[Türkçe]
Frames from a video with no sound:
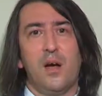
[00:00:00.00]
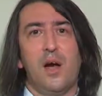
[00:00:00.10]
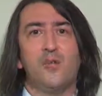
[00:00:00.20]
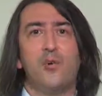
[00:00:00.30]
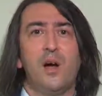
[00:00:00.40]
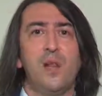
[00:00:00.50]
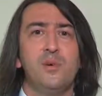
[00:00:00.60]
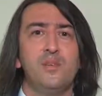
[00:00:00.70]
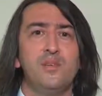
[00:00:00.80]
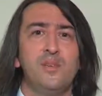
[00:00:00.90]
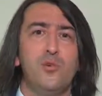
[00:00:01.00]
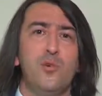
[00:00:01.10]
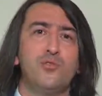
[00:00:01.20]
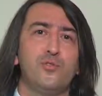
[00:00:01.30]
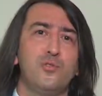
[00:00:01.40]
alkol almadığında
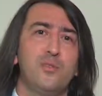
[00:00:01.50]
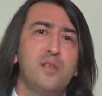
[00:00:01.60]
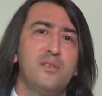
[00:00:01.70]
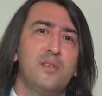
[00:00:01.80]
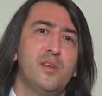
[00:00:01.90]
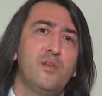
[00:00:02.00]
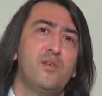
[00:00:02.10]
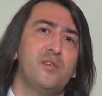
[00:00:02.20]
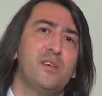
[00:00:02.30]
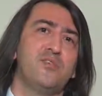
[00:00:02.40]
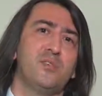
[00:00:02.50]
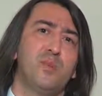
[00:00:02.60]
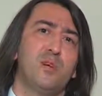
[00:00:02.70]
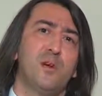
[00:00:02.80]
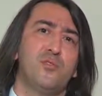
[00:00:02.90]
yoksunluk belirtileri ortaya
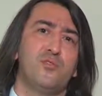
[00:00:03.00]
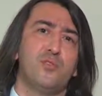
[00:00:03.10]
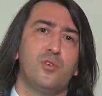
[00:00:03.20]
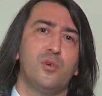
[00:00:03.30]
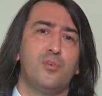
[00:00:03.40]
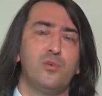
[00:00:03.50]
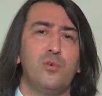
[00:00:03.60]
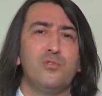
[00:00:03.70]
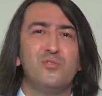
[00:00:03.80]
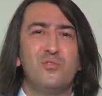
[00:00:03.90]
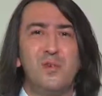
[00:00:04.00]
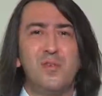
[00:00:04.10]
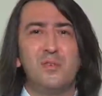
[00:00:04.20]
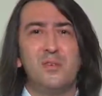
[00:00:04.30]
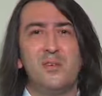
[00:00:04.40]
çıkmaya başlıyor bu yoksunluk
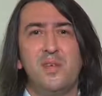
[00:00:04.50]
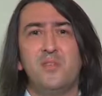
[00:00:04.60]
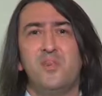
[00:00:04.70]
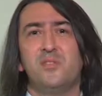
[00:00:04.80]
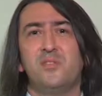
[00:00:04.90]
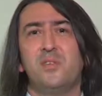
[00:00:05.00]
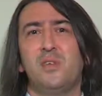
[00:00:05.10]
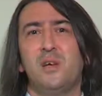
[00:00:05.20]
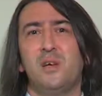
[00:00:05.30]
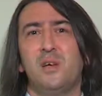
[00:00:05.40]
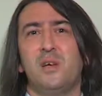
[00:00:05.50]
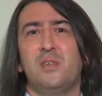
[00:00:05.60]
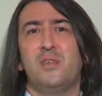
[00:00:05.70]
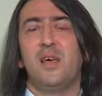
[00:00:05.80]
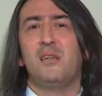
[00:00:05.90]
belirtilerinin en başında da
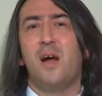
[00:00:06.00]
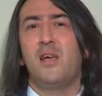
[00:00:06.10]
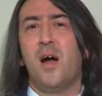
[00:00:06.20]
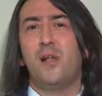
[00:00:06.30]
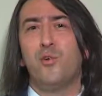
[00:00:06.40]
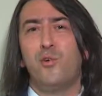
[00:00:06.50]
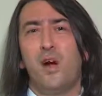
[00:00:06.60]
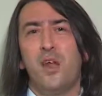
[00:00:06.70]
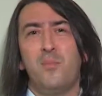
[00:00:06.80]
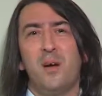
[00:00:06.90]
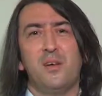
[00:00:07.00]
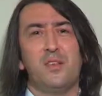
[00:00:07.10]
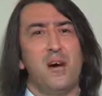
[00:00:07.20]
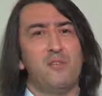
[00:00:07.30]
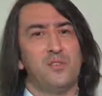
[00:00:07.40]
tekrar alkol arama
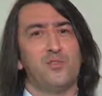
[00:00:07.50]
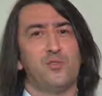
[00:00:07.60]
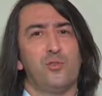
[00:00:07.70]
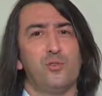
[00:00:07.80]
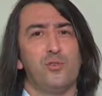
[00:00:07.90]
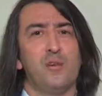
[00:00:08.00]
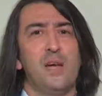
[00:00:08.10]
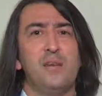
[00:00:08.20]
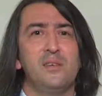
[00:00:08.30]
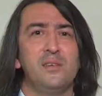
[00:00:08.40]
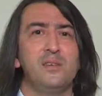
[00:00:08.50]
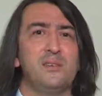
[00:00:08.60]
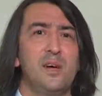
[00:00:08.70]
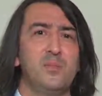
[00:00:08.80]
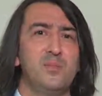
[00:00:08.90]
davranışı oluyor. Yani
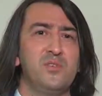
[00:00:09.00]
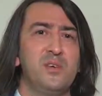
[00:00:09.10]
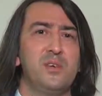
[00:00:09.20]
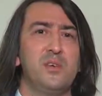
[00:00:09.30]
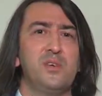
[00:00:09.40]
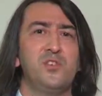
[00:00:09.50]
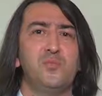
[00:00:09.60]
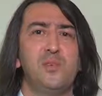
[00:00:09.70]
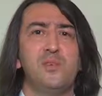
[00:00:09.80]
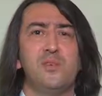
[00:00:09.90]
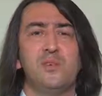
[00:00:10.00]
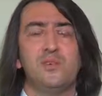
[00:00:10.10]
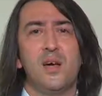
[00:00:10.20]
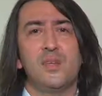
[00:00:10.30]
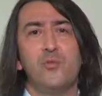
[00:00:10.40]
insan bir şekilde içmediğinde
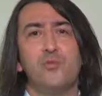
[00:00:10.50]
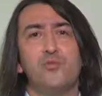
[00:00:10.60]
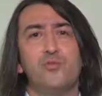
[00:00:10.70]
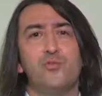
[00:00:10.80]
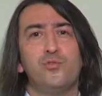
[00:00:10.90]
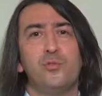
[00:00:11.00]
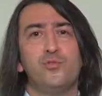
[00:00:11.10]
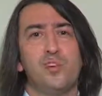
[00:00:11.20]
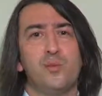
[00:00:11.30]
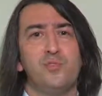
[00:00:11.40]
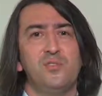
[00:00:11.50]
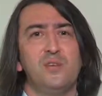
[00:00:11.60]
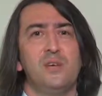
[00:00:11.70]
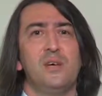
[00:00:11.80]
sanki huzursuz olacakmış,